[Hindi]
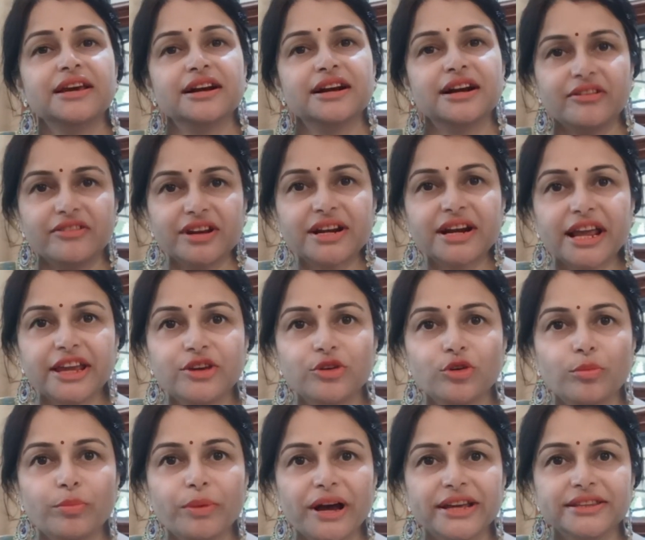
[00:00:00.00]
कवर नहीं
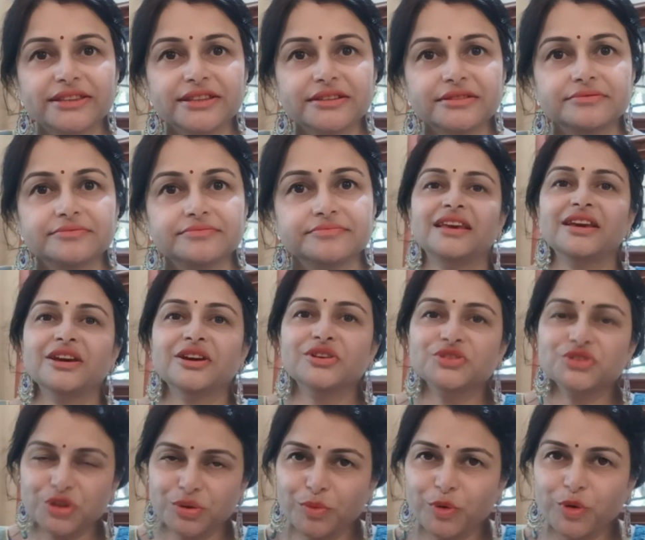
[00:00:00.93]
हो पाए थे
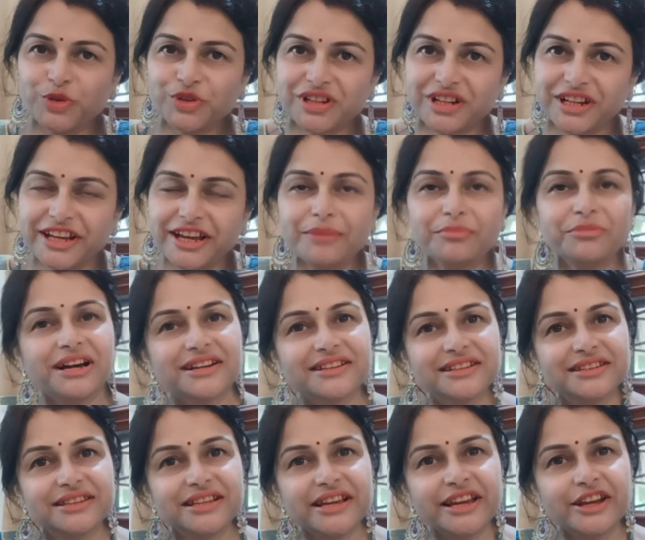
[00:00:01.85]
जो मोस्टली हम कर
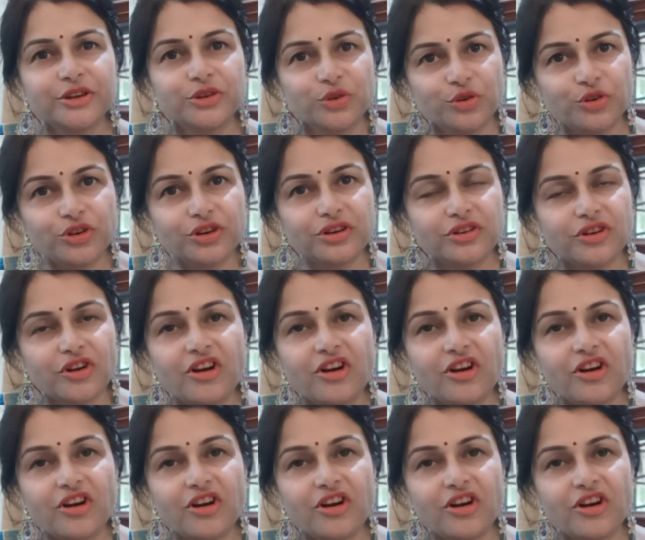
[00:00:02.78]
देते हैं इग्नोर